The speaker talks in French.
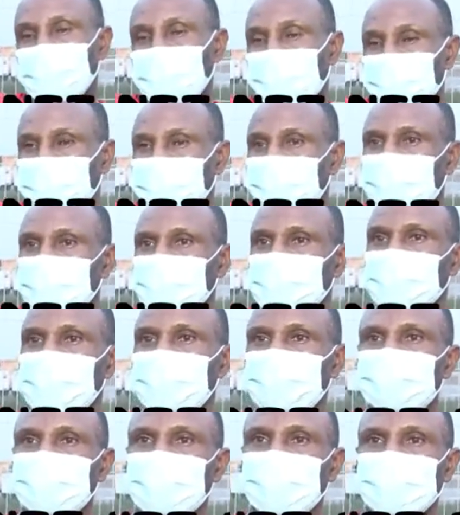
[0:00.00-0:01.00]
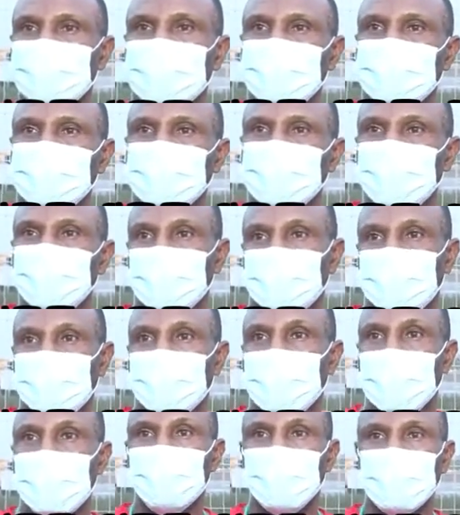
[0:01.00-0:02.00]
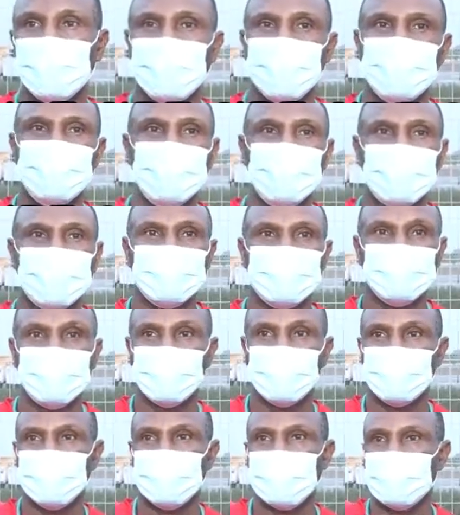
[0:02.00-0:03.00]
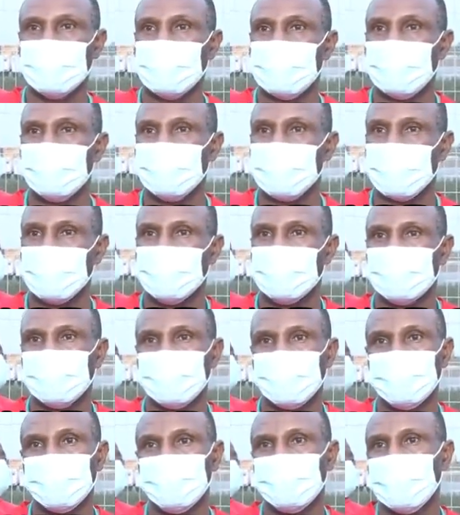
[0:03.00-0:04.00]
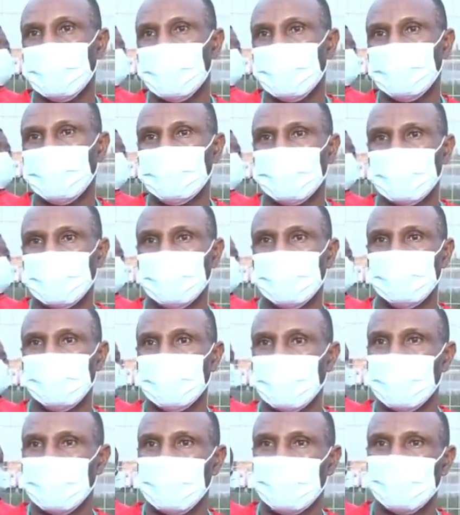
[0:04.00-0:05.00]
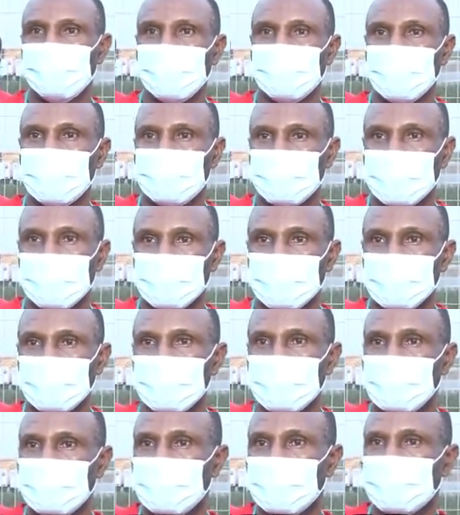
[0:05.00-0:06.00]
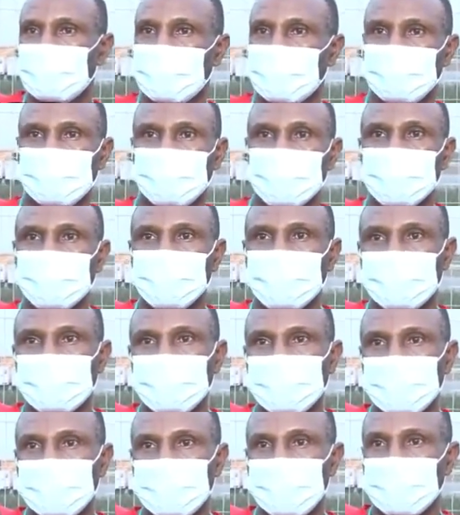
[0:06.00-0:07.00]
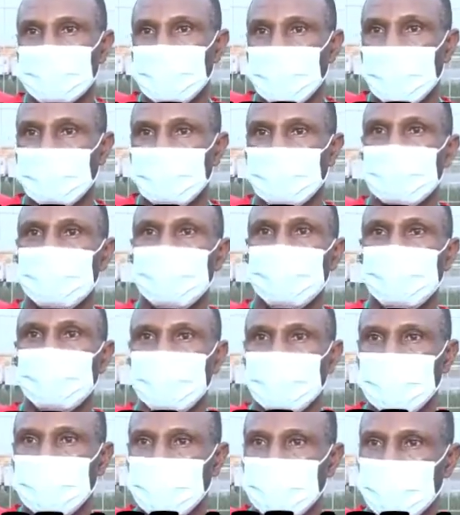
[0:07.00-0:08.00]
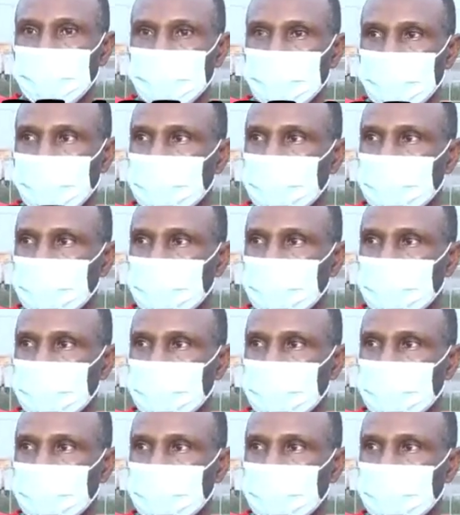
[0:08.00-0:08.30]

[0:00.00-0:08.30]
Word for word: avec les téléphones. Hein. Et après, ben, visionnage des matchs pour pouvoir anticiper et puis préparation des entraînements avec euh, le